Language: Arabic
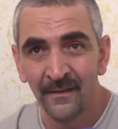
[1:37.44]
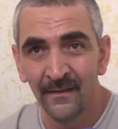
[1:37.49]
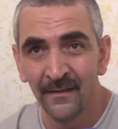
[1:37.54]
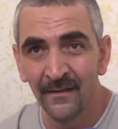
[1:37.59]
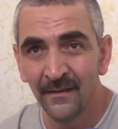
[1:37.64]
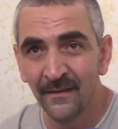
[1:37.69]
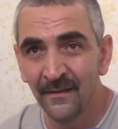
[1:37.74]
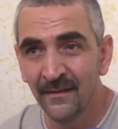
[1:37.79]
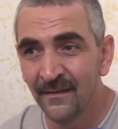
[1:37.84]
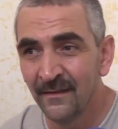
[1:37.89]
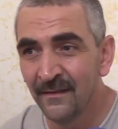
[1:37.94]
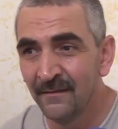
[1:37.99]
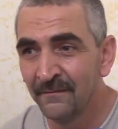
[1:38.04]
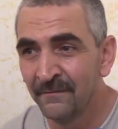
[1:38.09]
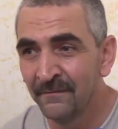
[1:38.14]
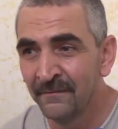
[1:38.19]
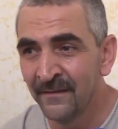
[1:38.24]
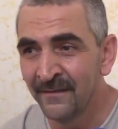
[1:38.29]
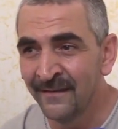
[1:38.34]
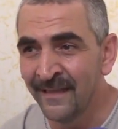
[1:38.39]
آه،
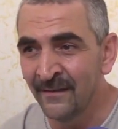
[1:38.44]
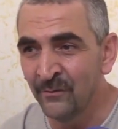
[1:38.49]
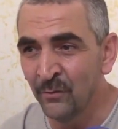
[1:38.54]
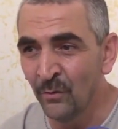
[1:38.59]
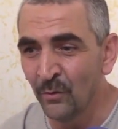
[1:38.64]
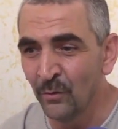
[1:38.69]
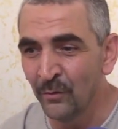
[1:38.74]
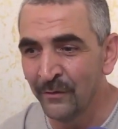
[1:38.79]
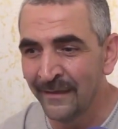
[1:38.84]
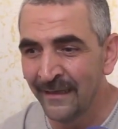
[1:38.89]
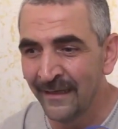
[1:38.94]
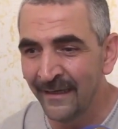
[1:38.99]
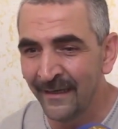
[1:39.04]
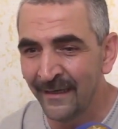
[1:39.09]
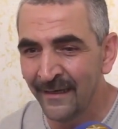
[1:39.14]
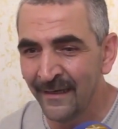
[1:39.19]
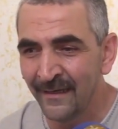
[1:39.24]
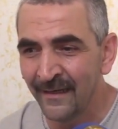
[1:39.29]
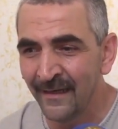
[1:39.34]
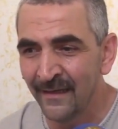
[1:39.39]
في الثلاث عقود
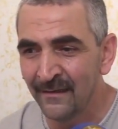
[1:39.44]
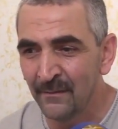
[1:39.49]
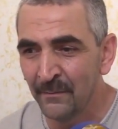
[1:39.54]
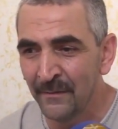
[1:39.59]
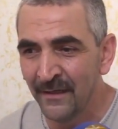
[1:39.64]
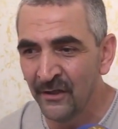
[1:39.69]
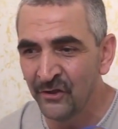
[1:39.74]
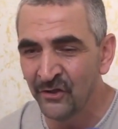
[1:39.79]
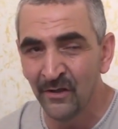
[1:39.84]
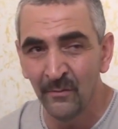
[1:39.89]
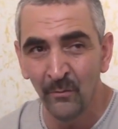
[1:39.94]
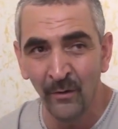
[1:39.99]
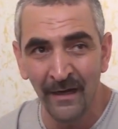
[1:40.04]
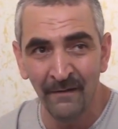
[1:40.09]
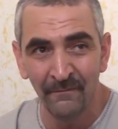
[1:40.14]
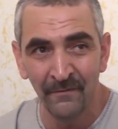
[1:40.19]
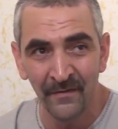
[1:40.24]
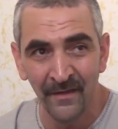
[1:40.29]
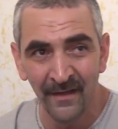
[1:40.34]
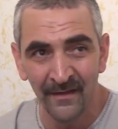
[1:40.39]
الأخيرة كانت من أجل
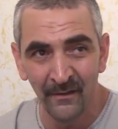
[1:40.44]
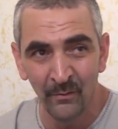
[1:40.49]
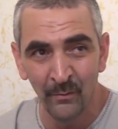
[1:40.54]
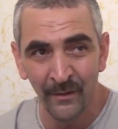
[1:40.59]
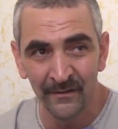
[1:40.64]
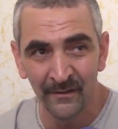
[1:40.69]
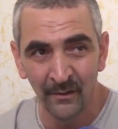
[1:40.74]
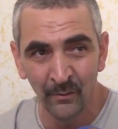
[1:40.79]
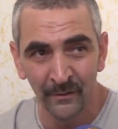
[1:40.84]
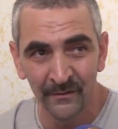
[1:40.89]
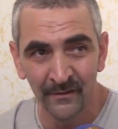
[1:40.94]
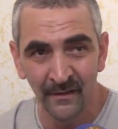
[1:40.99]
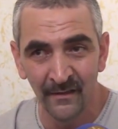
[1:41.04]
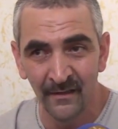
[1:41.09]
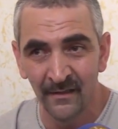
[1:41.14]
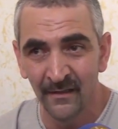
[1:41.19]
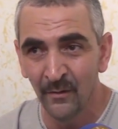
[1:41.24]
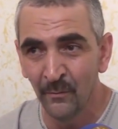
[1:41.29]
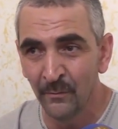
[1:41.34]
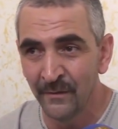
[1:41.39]
المحافظة على الوحدة
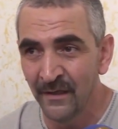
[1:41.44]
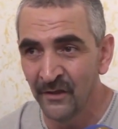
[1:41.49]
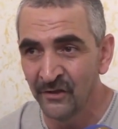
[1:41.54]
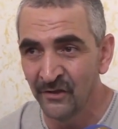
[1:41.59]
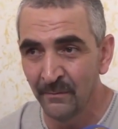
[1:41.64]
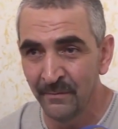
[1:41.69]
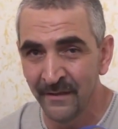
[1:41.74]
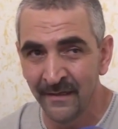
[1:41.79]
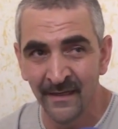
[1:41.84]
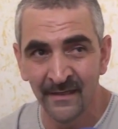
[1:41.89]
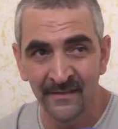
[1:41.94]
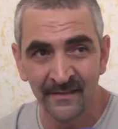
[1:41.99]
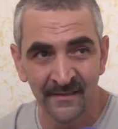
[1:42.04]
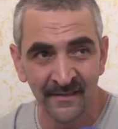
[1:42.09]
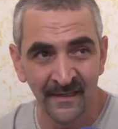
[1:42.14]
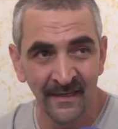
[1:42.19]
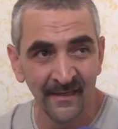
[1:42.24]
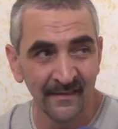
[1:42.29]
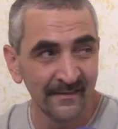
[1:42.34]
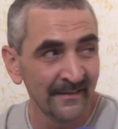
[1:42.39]
الوطنية ومن أجل بناء
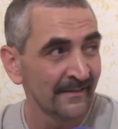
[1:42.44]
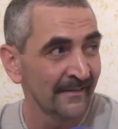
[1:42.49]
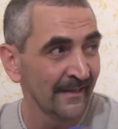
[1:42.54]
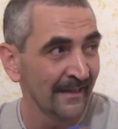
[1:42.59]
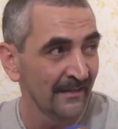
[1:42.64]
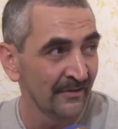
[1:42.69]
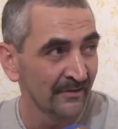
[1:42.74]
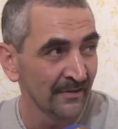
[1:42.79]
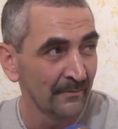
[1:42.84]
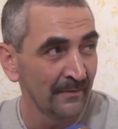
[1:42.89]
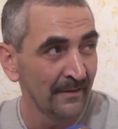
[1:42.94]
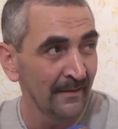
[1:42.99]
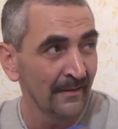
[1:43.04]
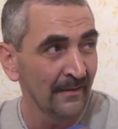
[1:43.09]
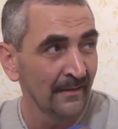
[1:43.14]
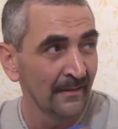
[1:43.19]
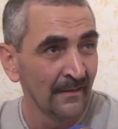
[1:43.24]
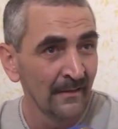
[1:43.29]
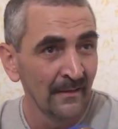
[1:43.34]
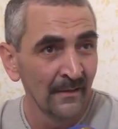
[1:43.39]
جزائر تسع الجميع
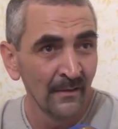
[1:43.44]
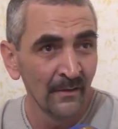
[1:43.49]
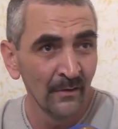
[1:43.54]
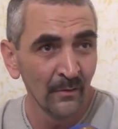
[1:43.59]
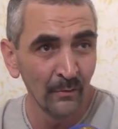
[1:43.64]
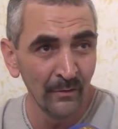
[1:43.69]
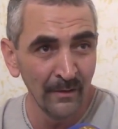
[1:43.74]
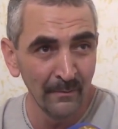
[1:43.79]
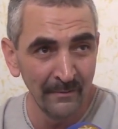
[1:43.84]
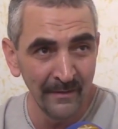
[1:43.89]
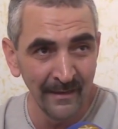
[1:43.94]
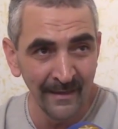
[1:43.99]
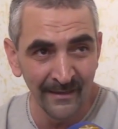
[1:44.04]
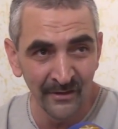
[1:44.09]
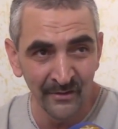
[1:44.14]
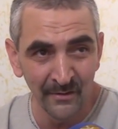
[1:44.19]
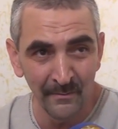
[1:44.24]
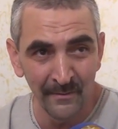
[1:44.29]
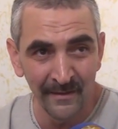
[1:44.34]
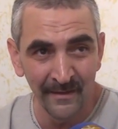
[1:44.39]
ويبنيها
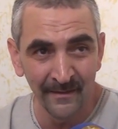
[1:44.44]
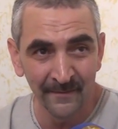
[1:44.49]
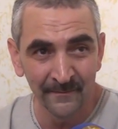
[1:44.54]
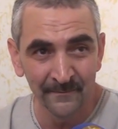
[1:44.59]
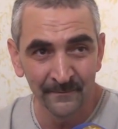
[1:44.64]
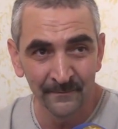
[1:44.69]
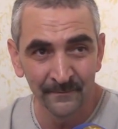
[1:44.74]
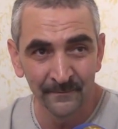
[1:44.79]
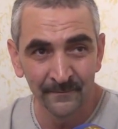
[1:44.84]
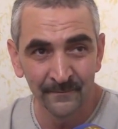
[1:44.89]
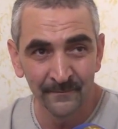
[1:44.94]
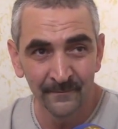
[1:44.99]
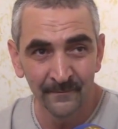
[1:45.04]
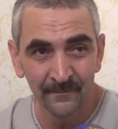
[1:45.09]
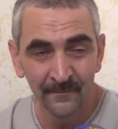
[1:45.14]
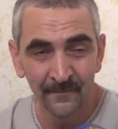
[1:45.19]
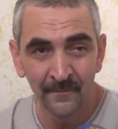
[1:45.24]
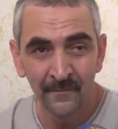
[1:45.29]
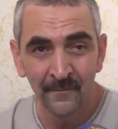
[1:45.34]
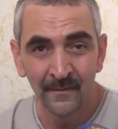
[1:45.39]
الجميع
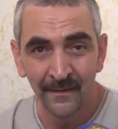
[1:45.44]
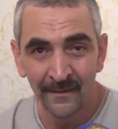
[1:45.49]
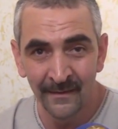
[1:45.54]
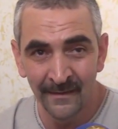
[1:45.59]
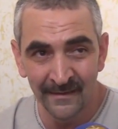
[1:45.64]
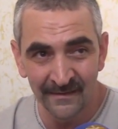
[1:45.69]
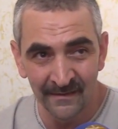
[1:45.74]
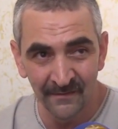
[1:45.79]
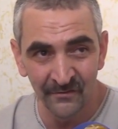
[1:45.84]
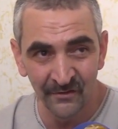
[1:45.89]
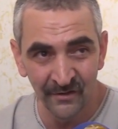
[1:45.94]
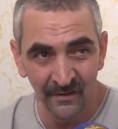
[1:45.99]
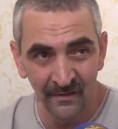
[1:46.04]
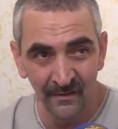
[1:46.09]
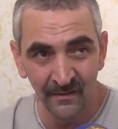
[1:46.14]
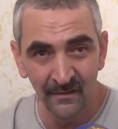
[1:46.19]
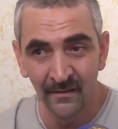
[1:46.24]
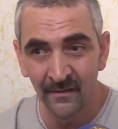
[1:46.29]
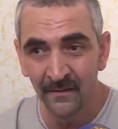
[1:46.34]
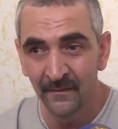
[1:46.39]
للأسف
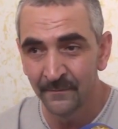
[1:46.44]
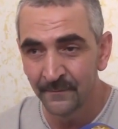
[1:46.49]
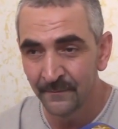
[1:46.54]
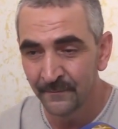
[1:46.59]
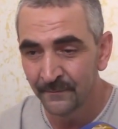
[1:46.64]
الشديد